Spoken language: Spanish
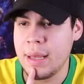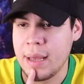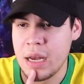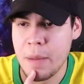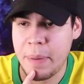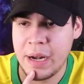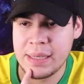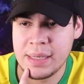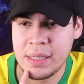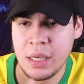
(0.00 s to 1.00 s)
¿Les
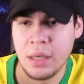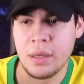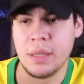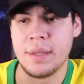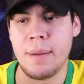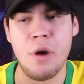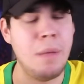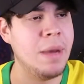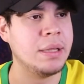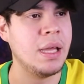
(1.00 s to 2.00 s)
parece si entramos
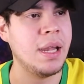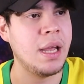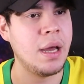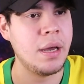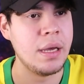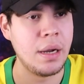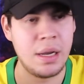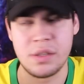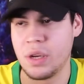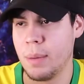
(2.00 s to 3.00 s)
en materia y
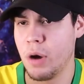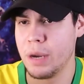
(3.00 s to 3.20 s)
reaccionamos al